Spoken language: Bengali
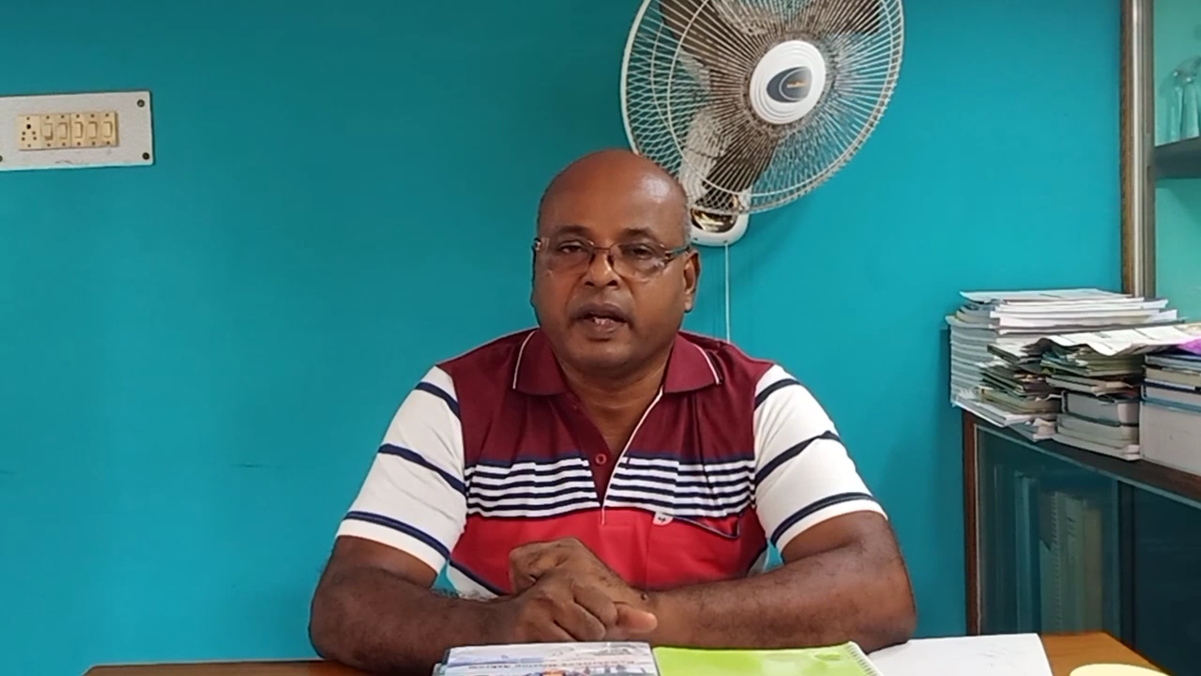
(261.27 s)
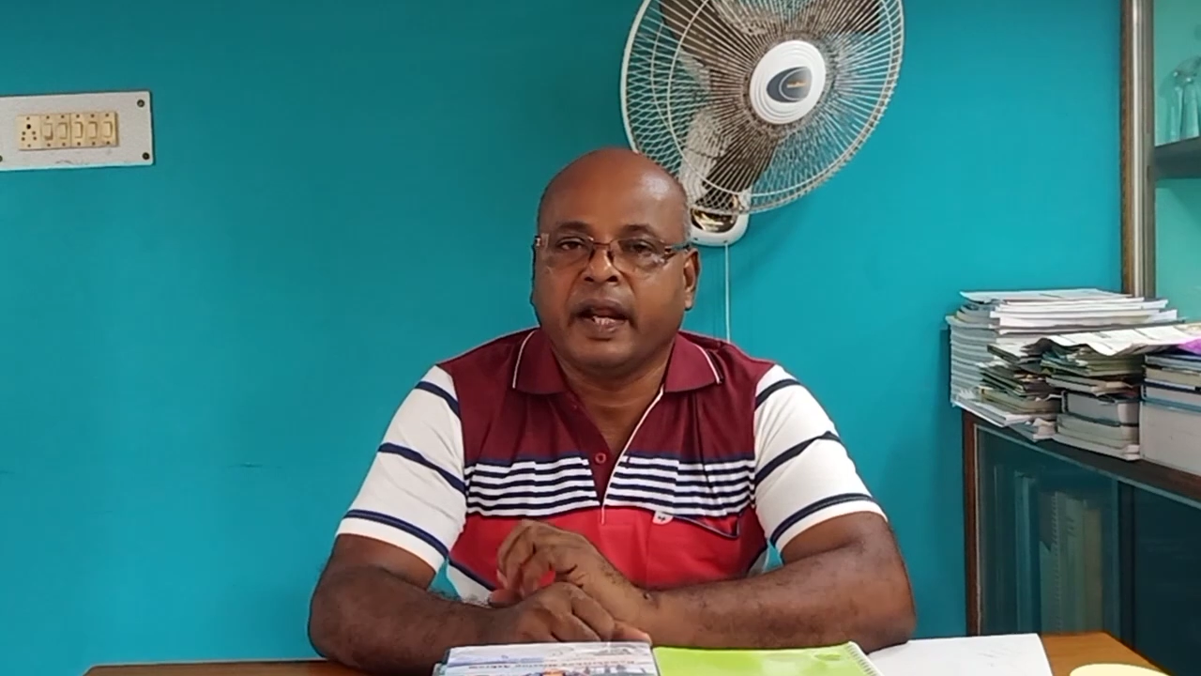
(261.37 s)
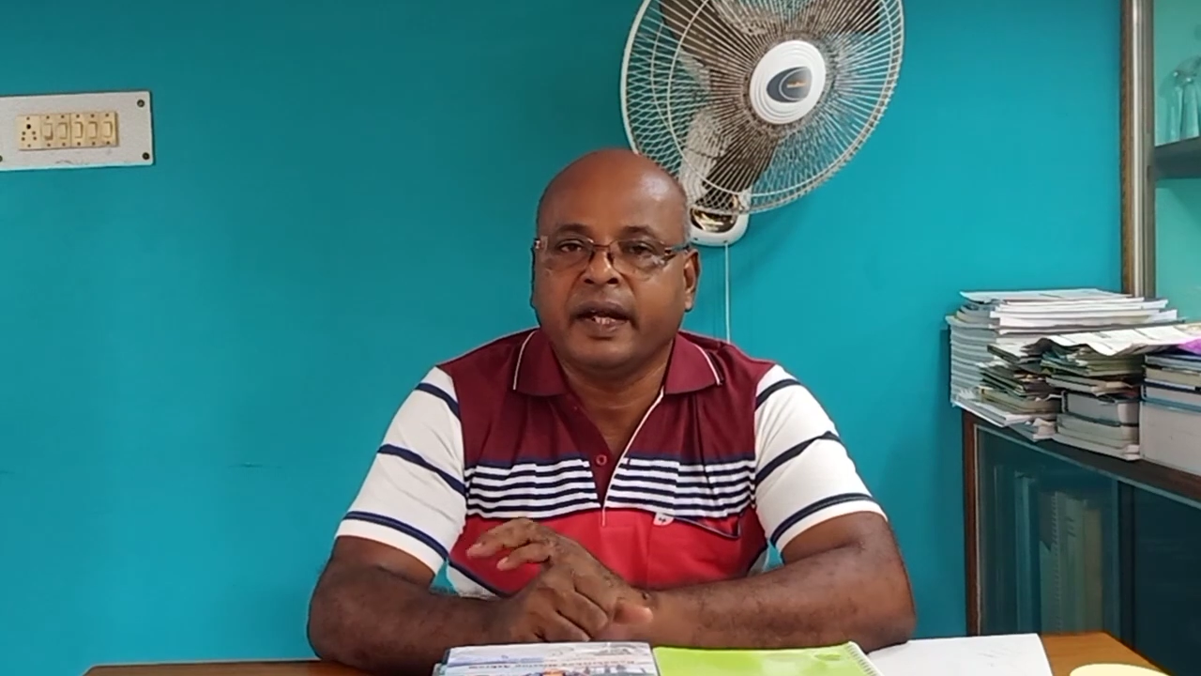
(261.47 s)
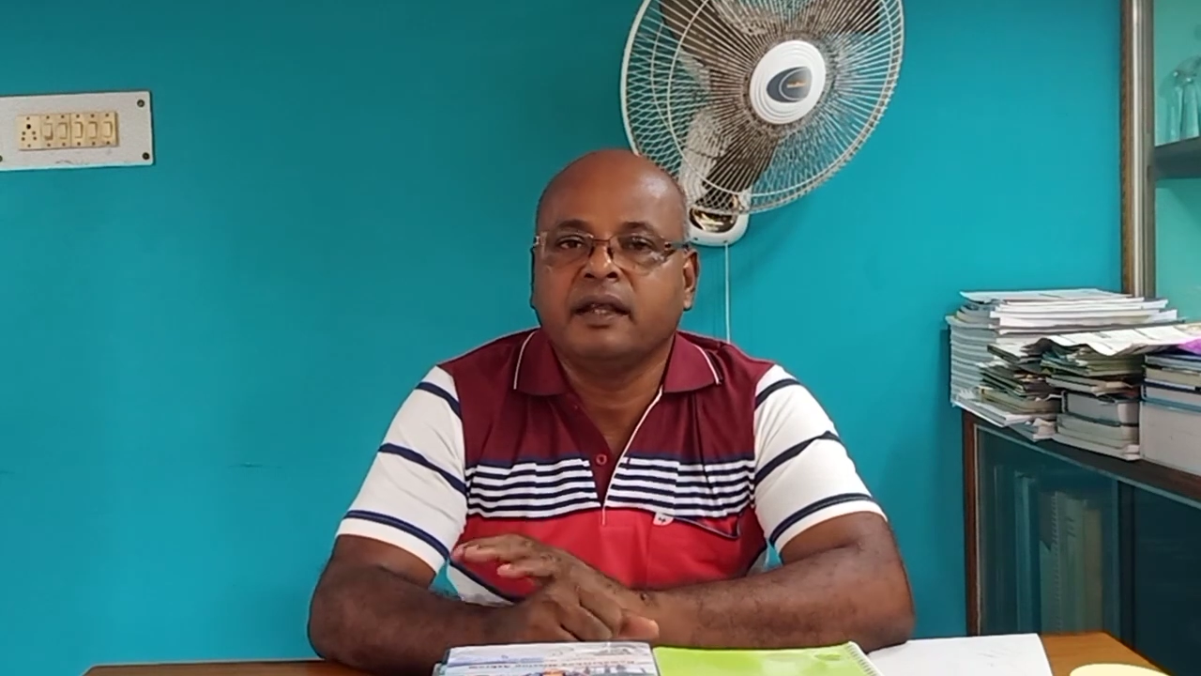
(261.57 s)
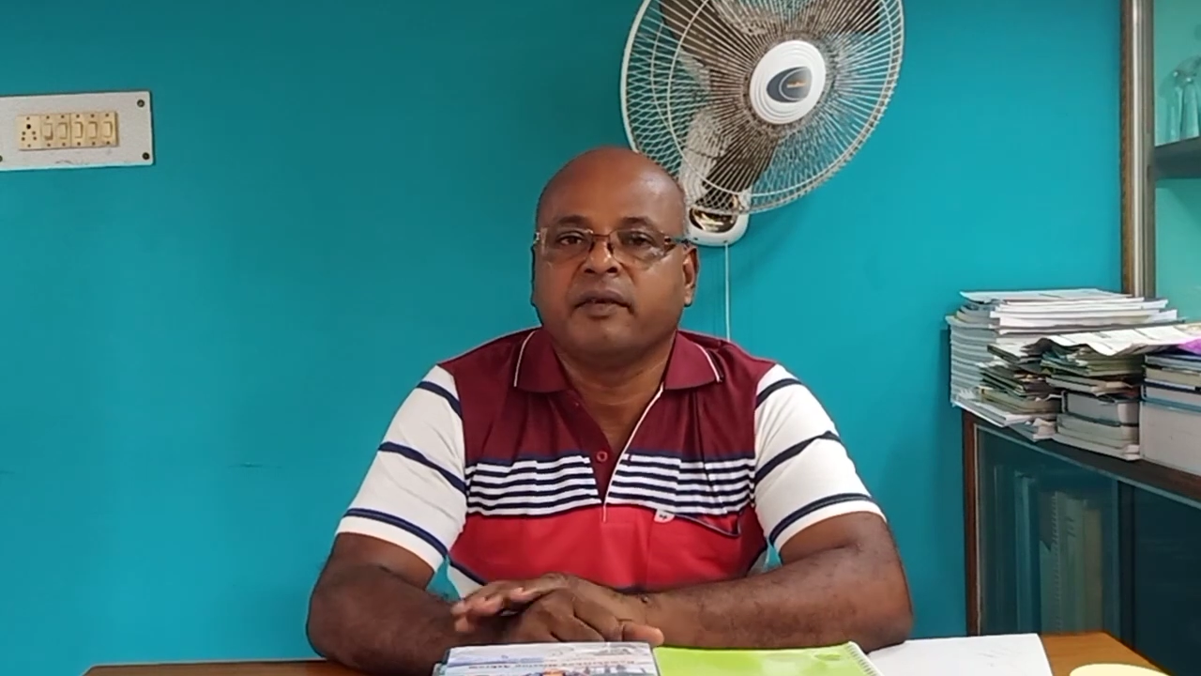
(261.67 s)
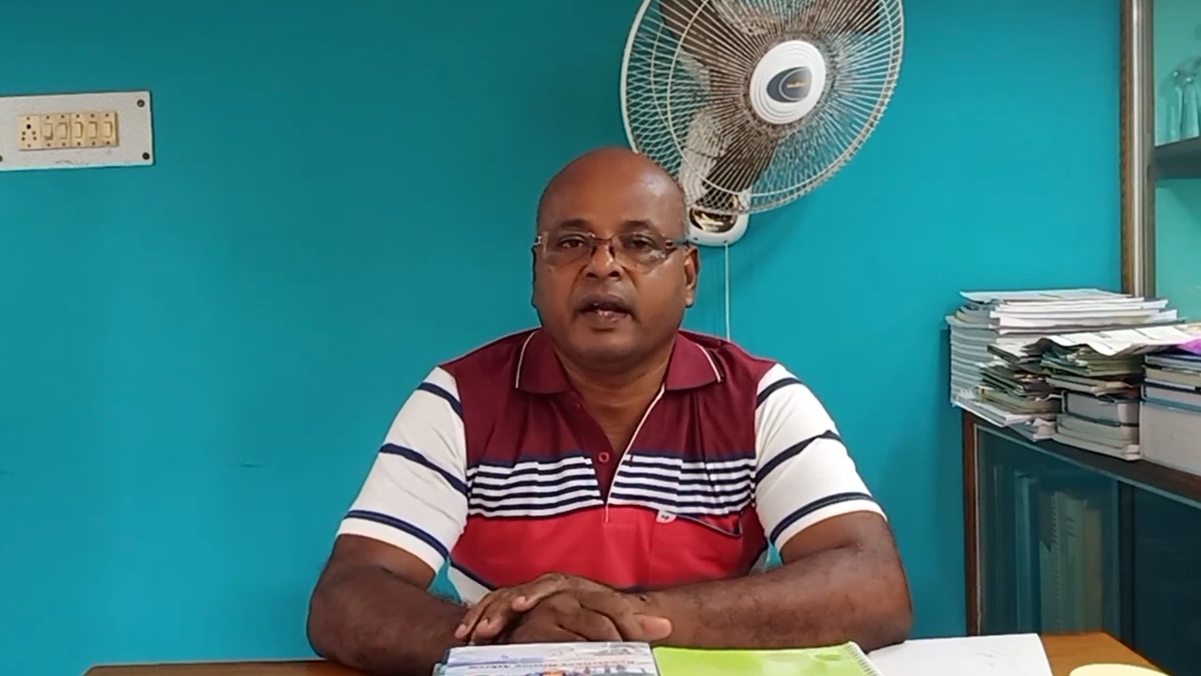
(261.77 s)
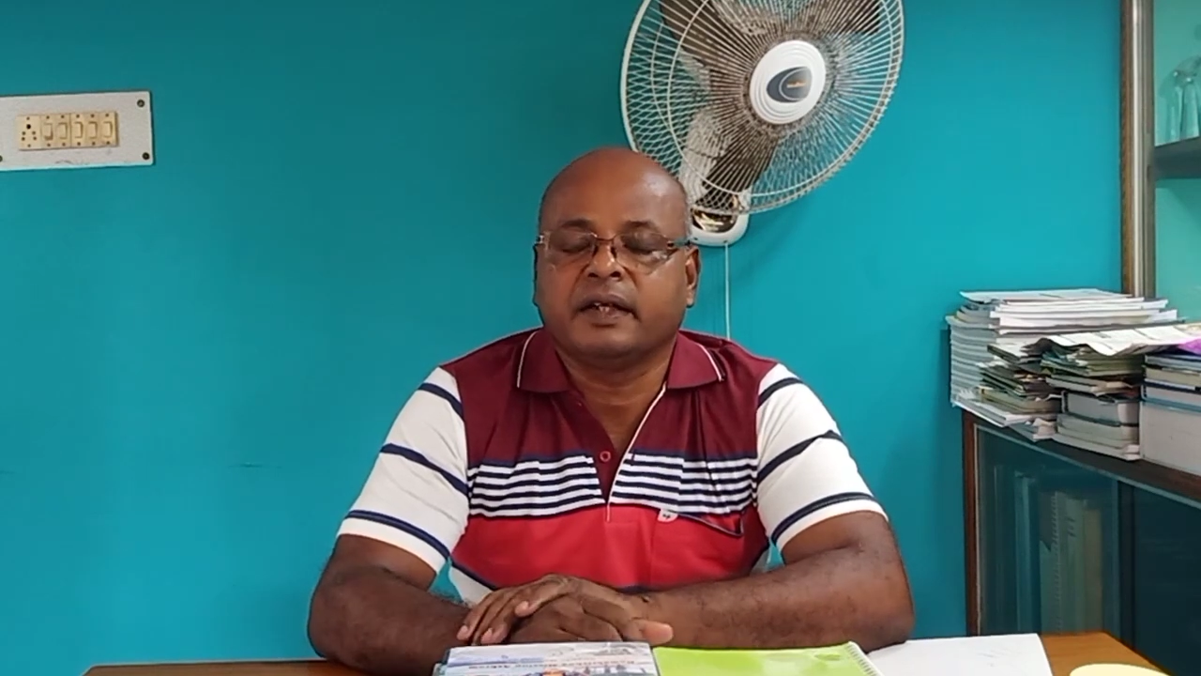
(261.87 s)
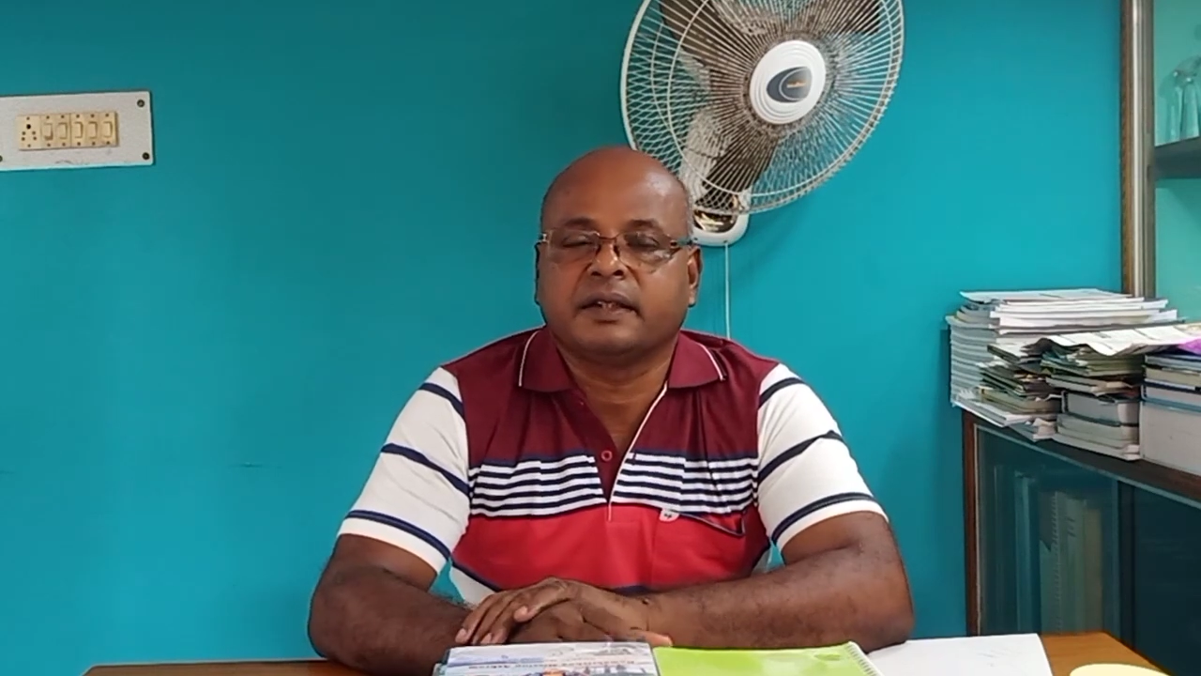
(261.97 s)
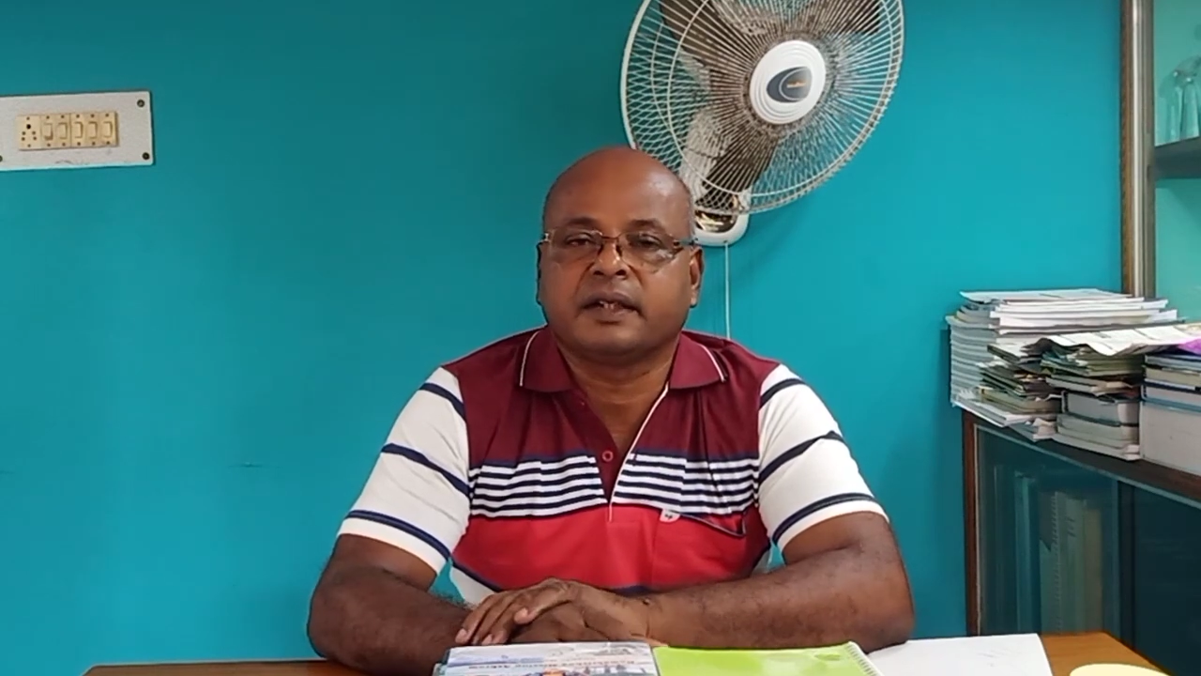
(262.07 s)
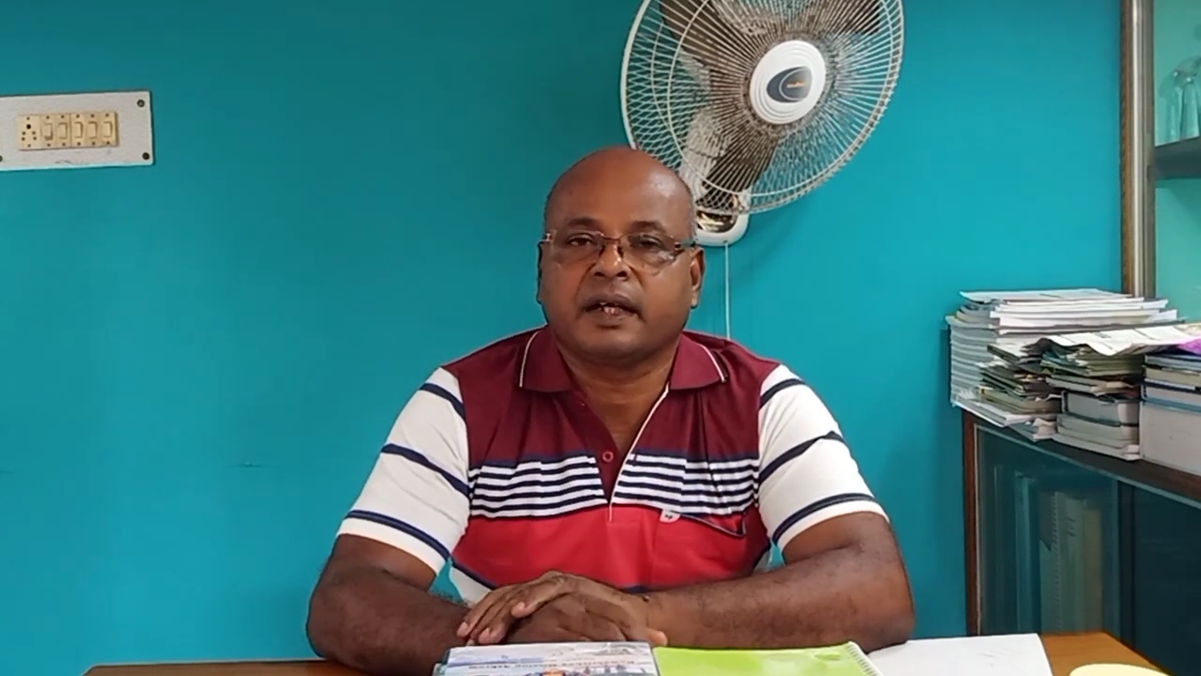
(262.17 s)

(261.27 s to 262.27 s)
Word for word: মানে অ্যান্টিবায়োটিক